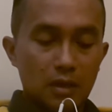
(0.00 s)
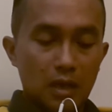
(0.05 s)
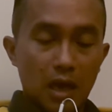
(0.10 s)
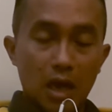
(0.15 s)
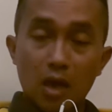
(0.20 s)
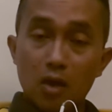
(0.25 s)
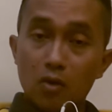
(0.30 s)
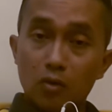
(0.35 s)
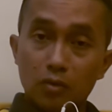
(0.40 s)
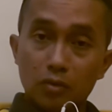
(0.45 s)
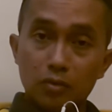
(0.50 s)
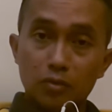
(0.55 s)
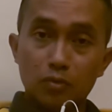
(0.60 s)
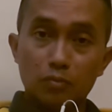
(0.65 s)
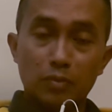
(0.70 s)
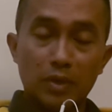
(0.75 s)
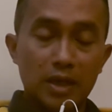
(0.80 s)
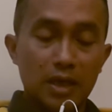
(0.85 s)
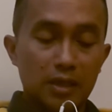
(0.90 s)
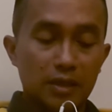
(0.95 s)
Ahok
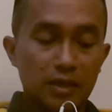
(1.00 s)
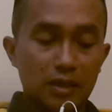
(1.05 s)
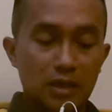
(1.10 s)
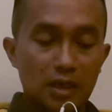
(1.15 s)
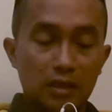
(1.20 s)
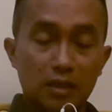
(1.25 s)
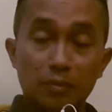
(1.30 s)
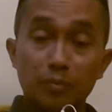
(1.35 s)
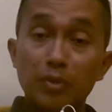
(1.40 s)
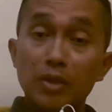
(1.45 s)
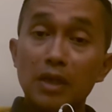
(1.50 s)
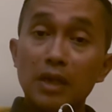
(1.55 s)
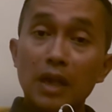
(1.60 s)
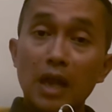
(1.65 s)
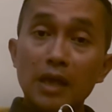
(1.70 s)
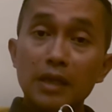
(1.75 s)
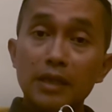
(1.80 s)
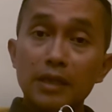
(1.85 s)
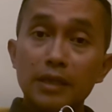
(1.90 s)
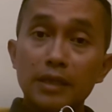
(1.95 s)
supaya tidak terpilih
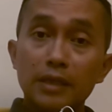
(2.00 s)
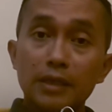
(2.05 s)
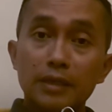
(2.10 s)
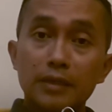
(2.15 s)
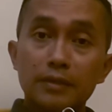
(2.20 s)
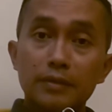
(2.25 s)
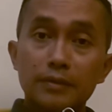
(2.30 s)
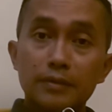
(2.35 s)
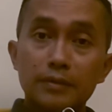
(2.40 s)
lagi.